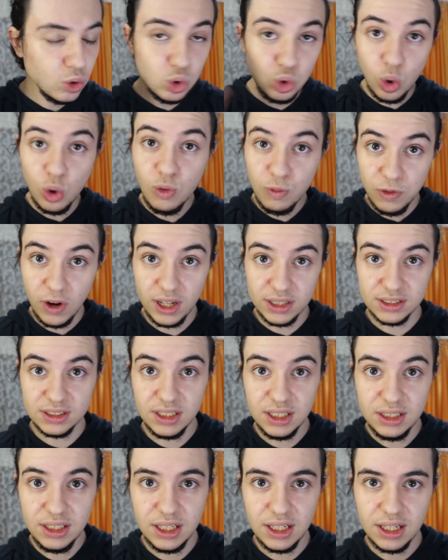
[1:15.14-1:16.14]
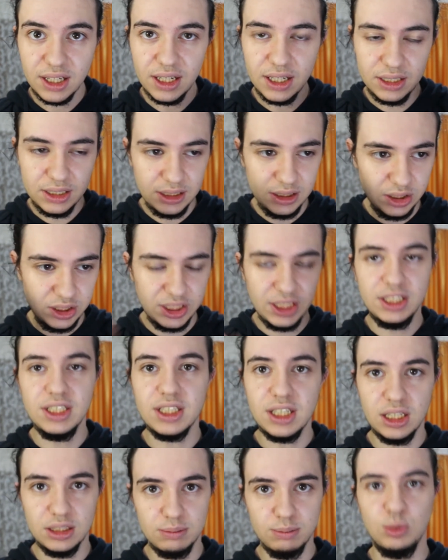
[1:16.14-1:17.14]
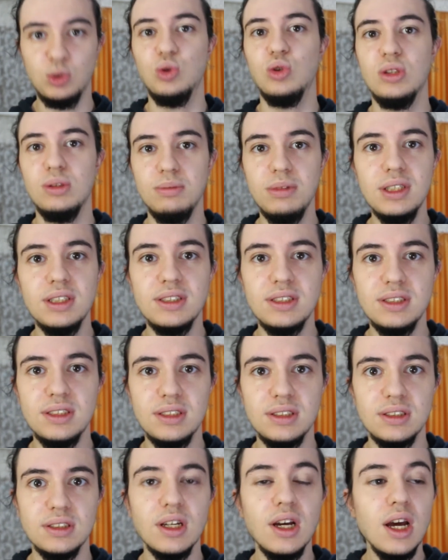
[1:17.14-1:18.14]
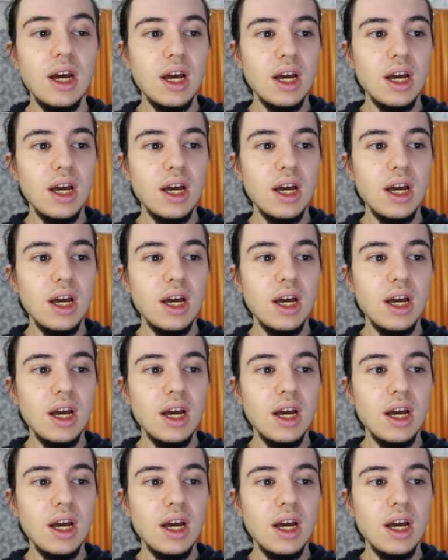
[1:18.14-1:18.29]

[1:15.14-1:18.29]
Çok fazla da içerik atmış olabilirsiniz.